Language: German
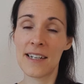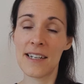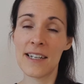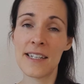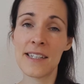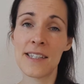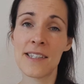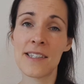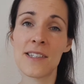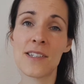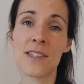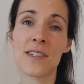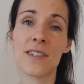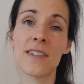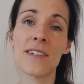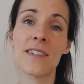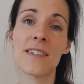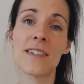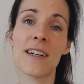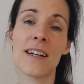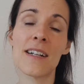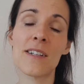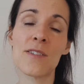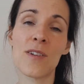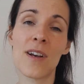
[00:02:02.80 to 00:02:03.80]

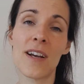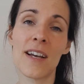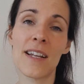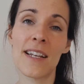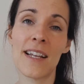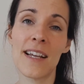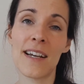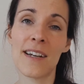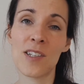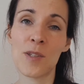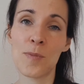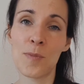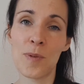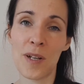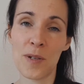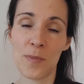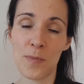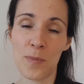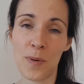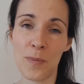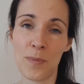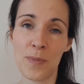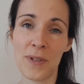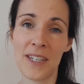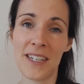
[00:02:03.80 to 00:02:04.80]
Liste, also ein leeres Blatt
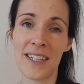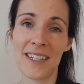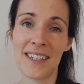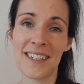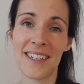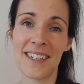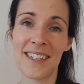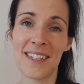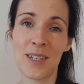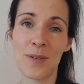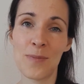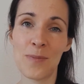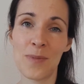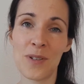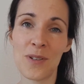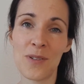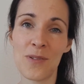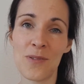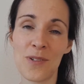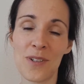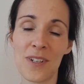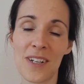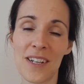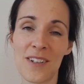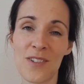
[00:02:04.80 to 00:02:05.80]
Papier nehmen
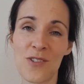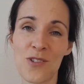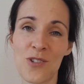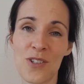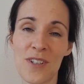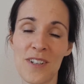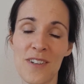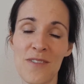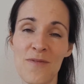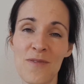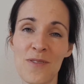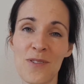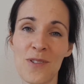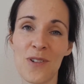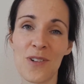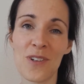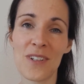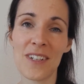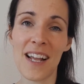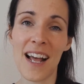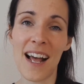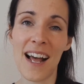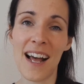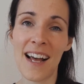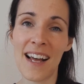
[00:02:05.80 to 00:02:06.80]
und einen Stift
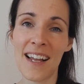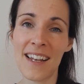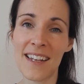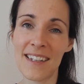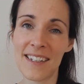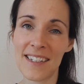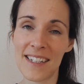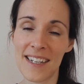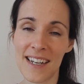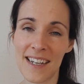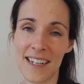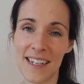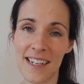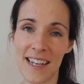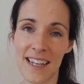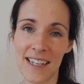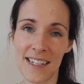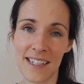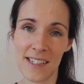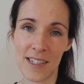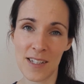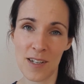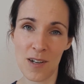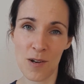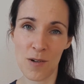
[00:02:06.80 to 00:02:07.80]
und alle deine
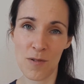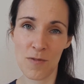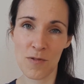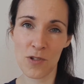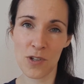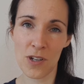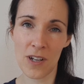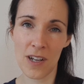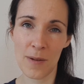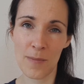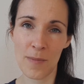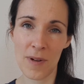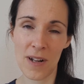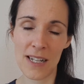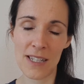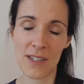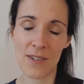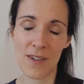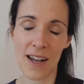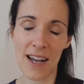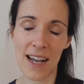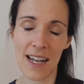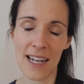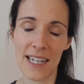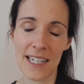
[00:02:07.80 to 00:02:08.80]
Ängste aufschreiben.
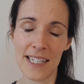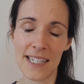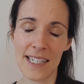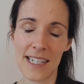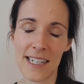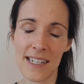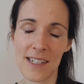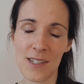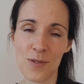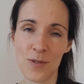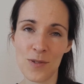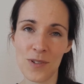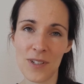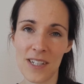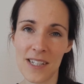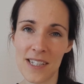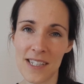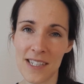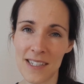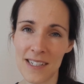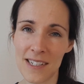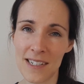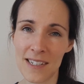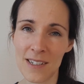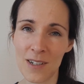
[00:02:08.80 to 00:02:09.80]
Also alle, die dir so in den
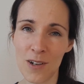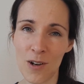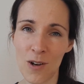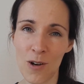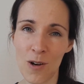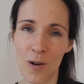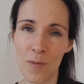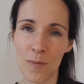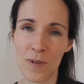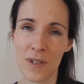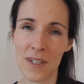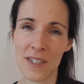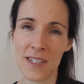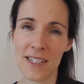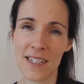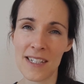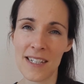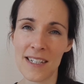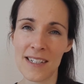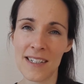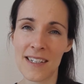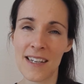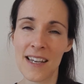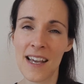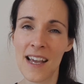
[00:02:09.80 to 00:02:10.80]
Sinn kommen,
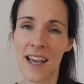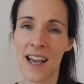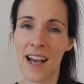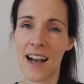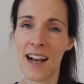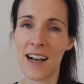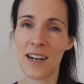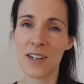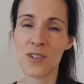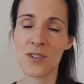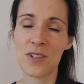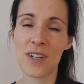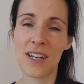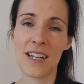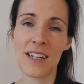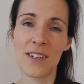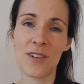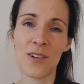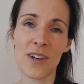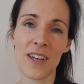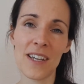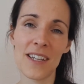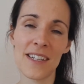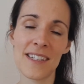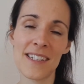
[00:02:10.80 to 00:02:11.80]
die aktuell
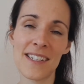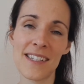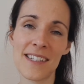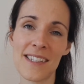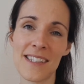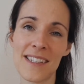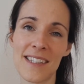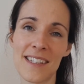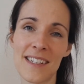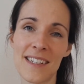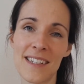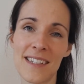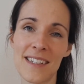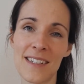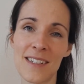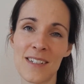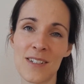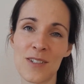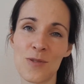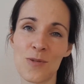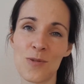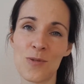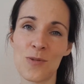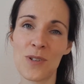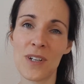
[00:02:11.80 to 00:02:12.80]
noch in dir
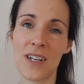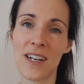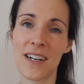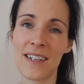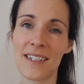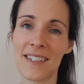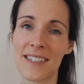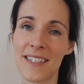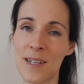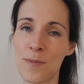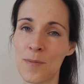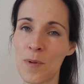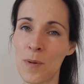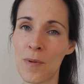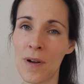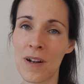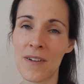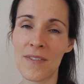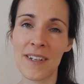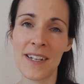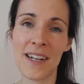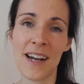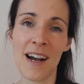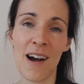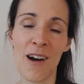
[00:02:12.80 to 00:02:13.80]
sind oder die immer mal
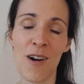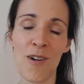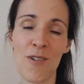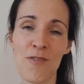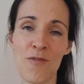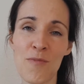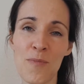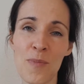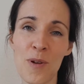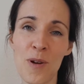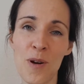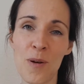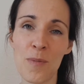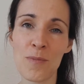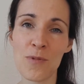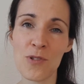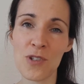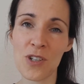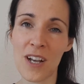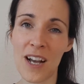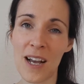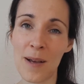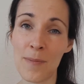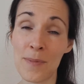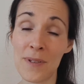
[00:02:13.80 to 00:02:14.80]
wieder aufploppen.
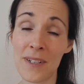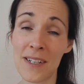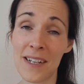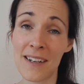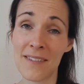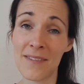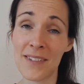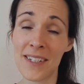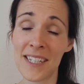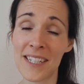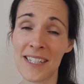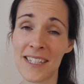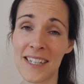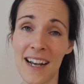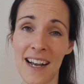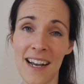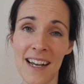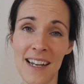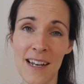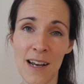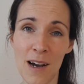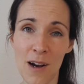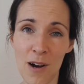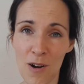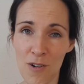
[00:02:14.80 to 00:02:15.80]
Schreib dir wirklich
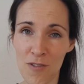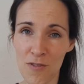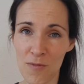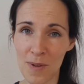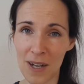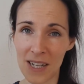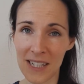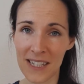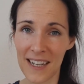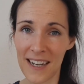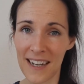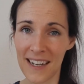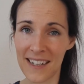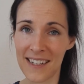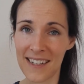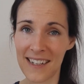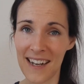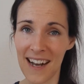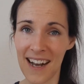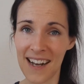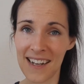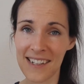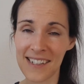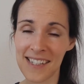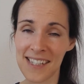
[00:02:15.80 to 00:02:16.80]
alle auf, mach dir
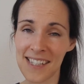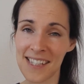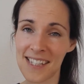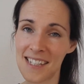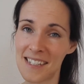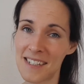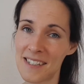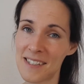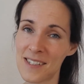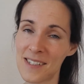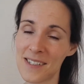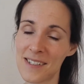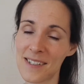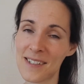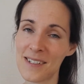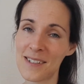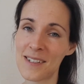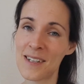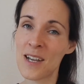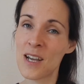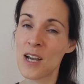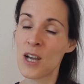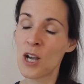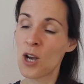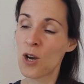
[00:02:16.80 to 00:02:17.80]
eine Angstliste
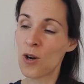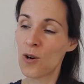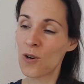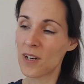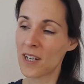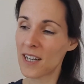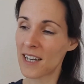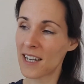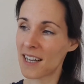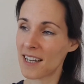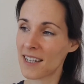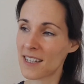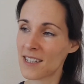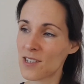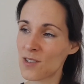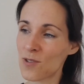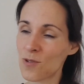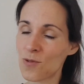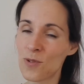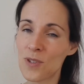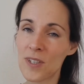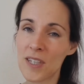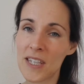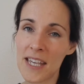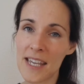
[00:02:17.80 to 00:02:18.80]
und dann kannst
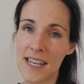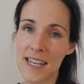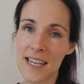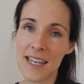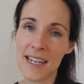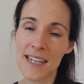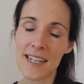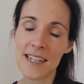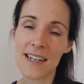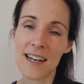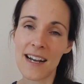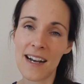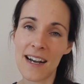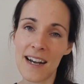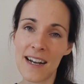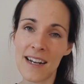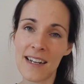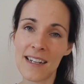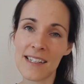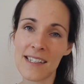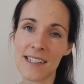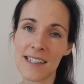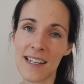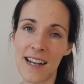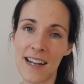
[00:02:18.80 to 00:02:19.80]
du jede
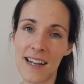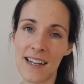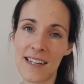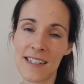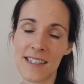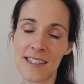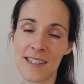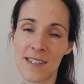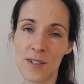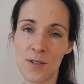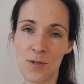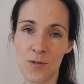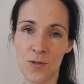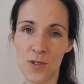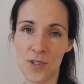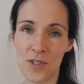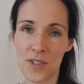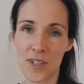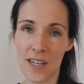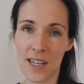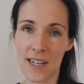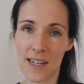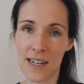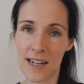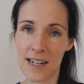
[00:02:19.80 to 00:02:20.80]
Angst einzeln
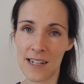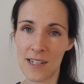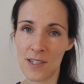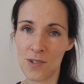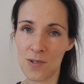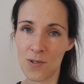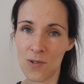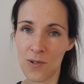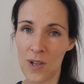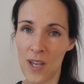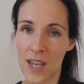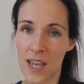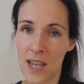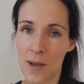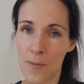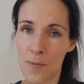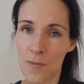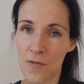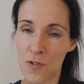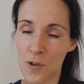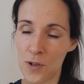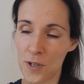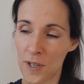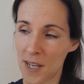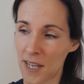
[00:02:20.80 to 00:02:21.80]
durchgehen. Also
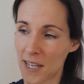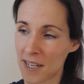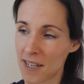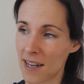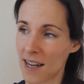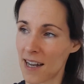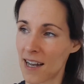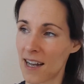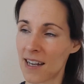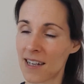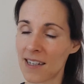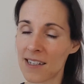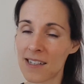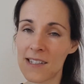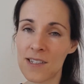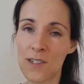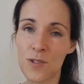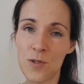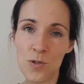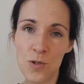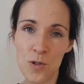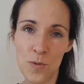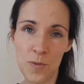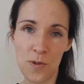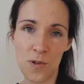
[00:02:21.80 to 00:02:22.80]
für jede Angst
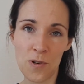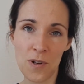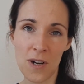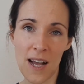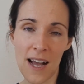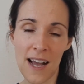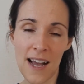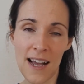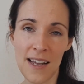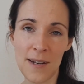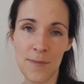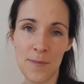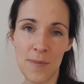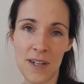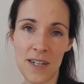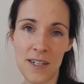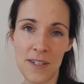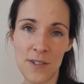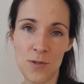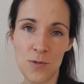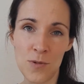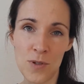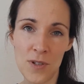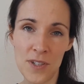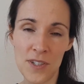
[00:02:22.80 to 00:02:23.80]
die Übung einmal
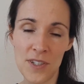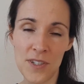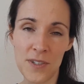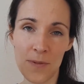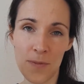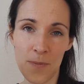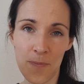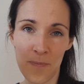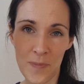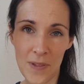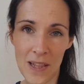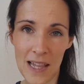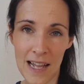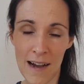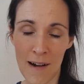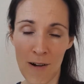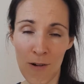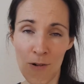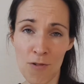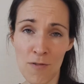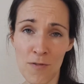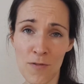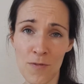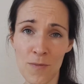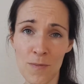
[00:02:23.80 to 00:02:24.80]

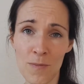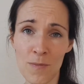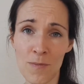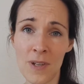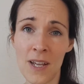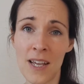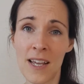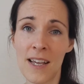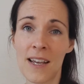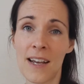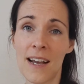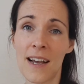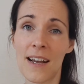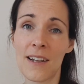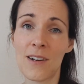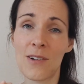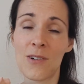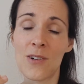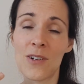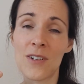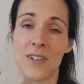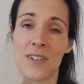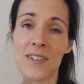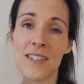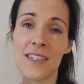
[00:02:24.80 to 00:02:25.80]
durchlaufen
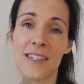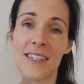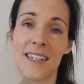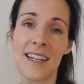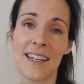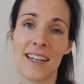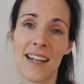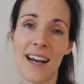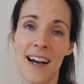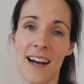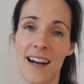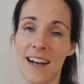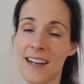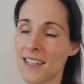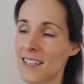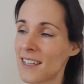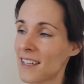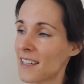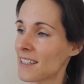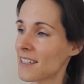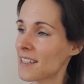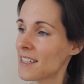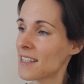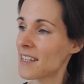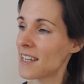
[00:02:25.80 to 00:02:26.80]
und danach
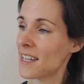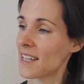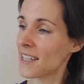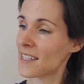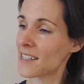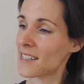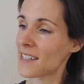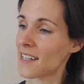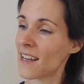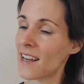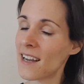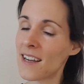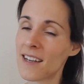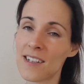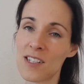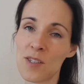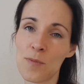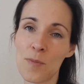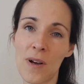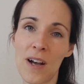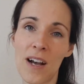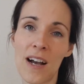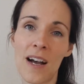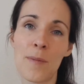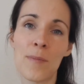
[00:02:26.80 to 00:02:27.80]
dann die nächste Angst
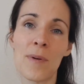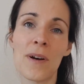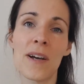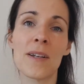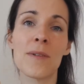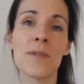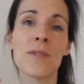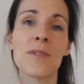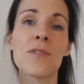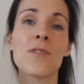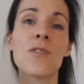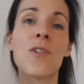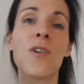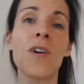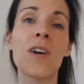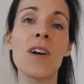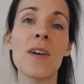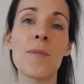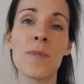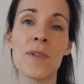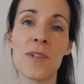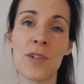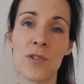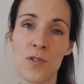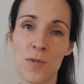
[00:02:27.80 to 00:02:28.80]
bearbeiten, neu
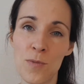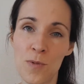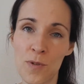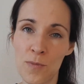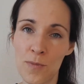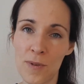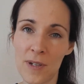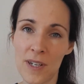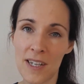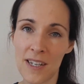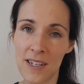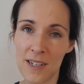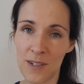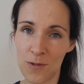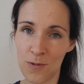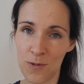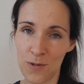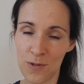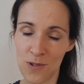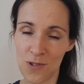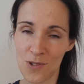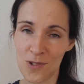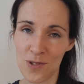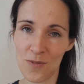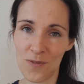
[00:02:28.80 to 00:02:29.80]
mit der Übung beginnen
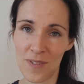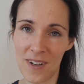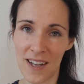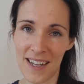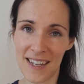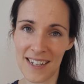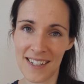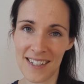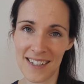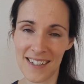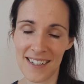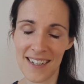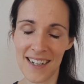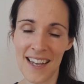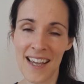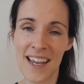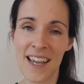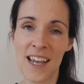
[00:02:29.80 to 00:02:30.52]
und so weiter.